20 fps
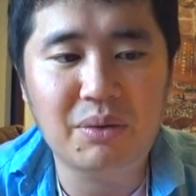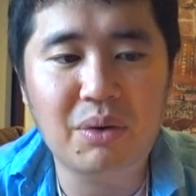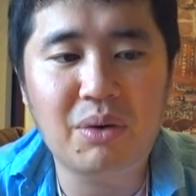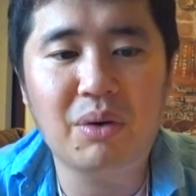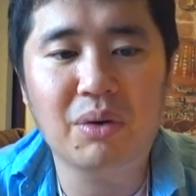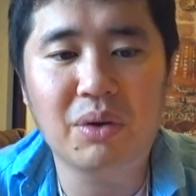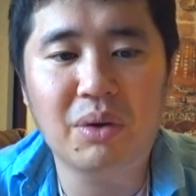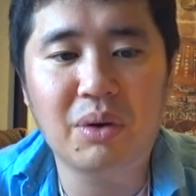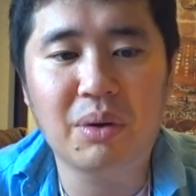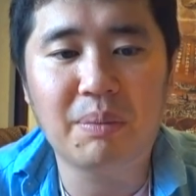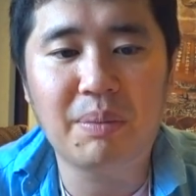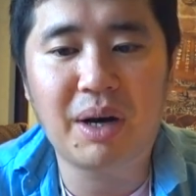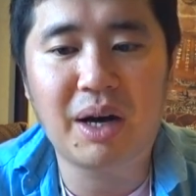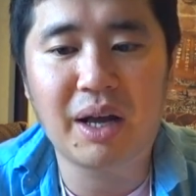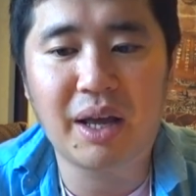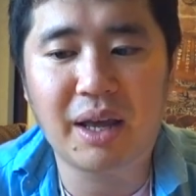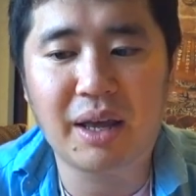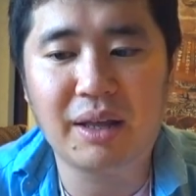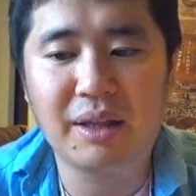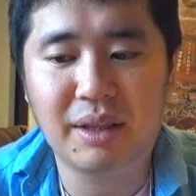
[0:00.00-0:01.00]
ここの、
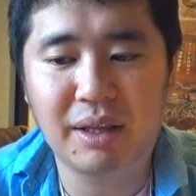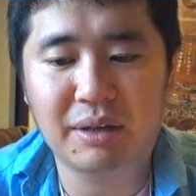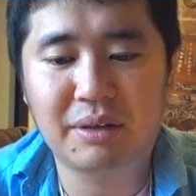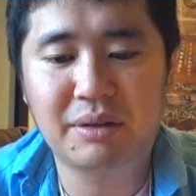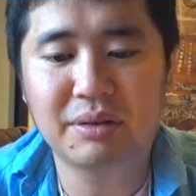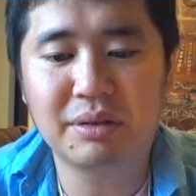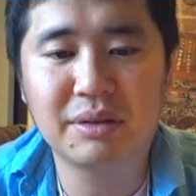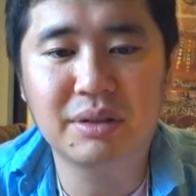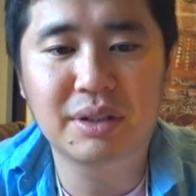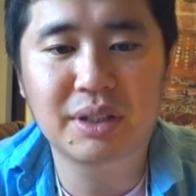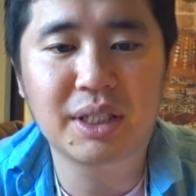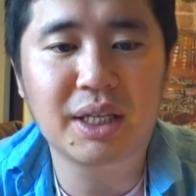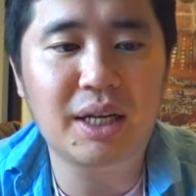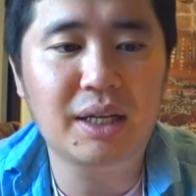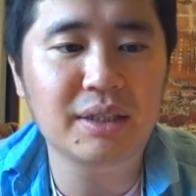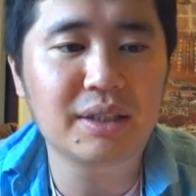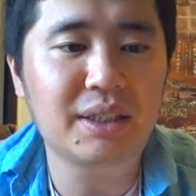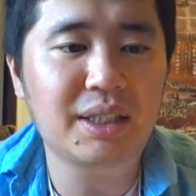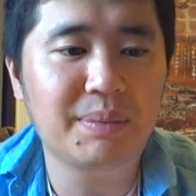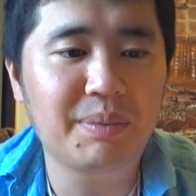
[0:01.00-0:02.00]
まあね、クルーズに
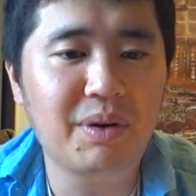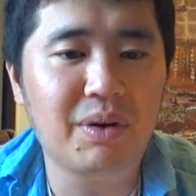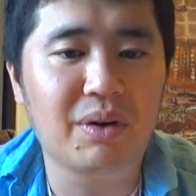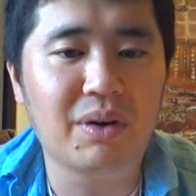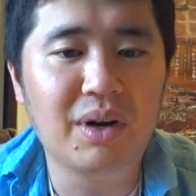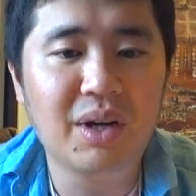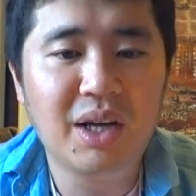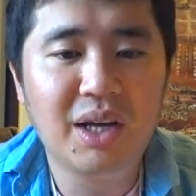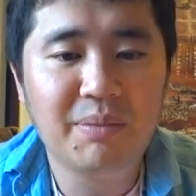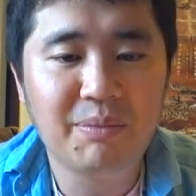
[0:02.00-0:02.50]
関しても、